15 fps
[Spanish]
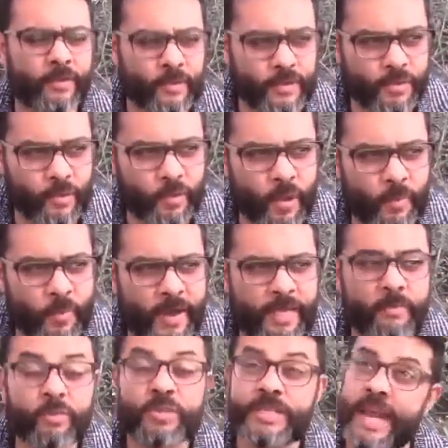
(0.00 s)
uno
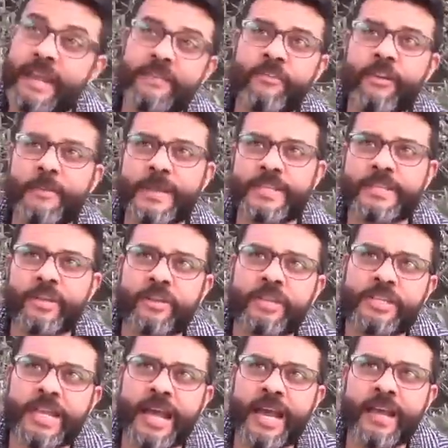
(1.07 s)
puede buscar
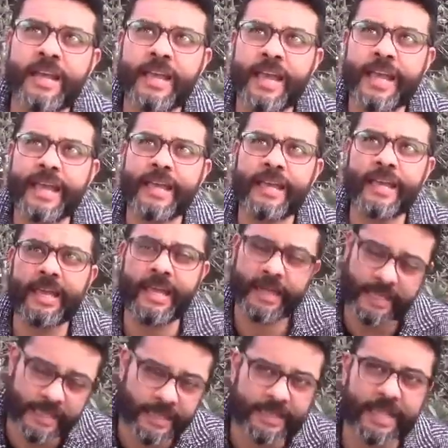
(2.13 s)
información ya eh,
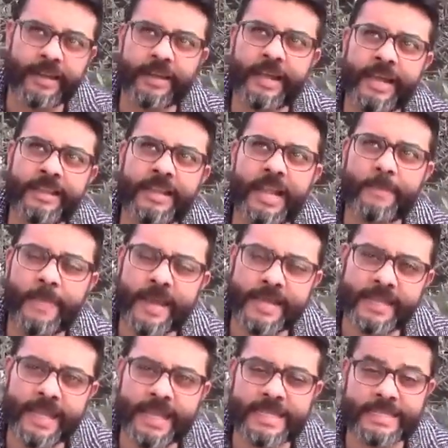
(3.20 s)
en internet, en la
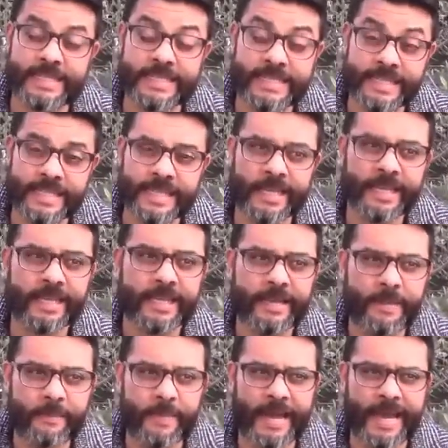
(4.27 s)
página del CENSIDA
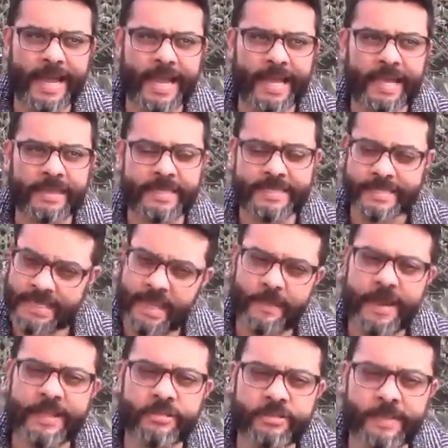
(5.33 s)
para
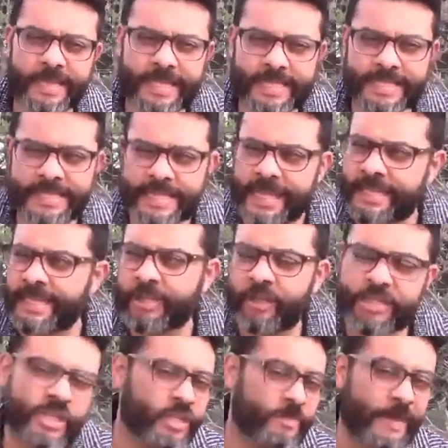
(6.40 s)
diciembre de 2017.
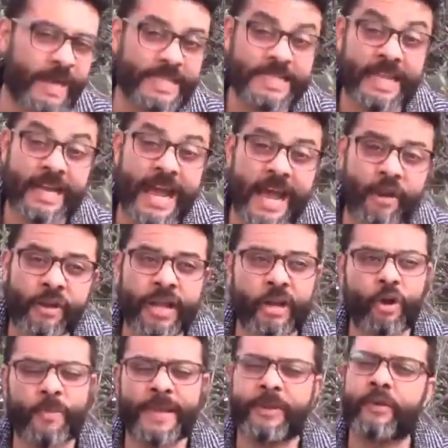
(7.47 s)
Entonces nos parece raro que el
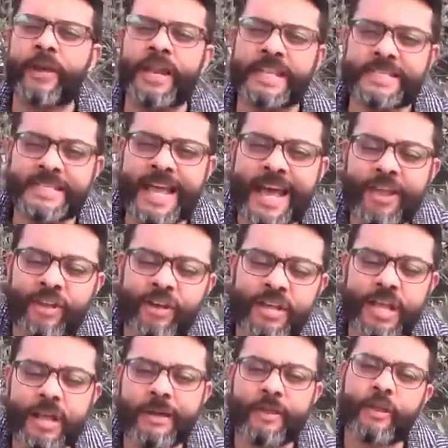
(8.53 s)
gobierno del estado,
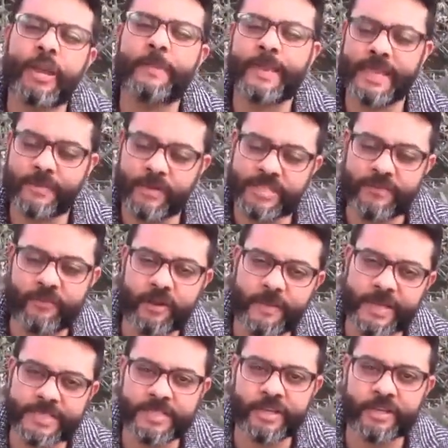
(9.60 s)
cuando le pedimos
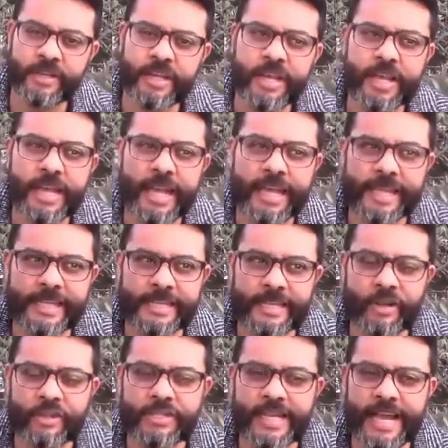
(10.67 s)
información,
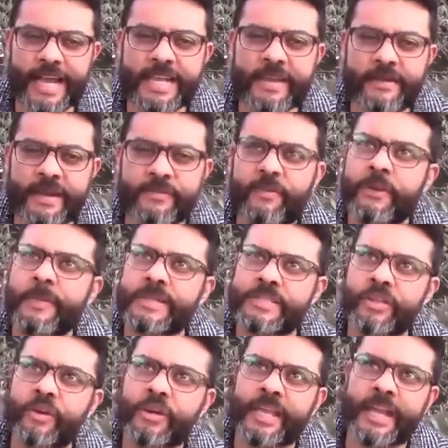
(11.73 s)
nos haga llevar
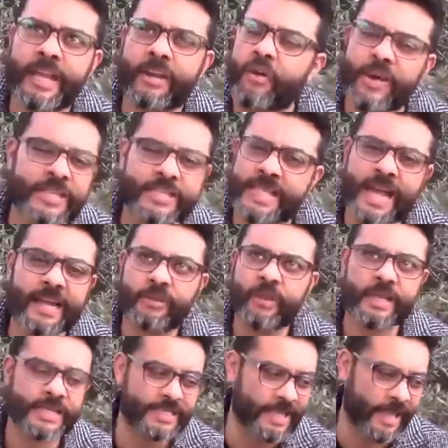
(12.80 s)
información que no está
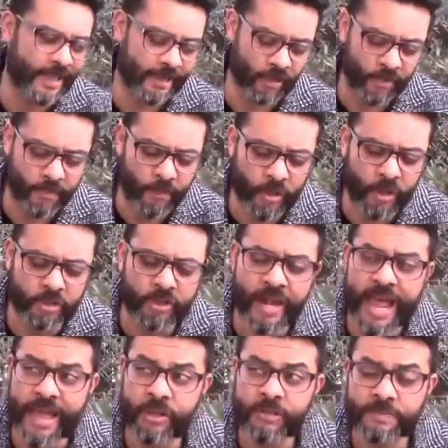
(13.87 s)
actualizada. ¿no? Por otro
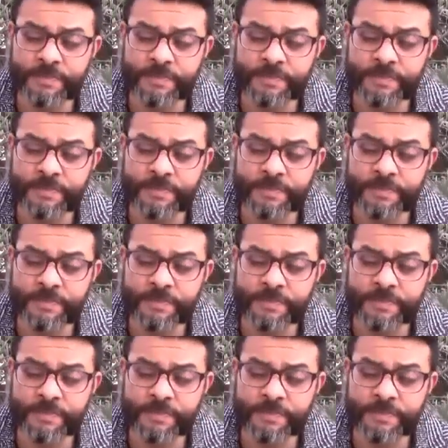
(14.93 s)
lado,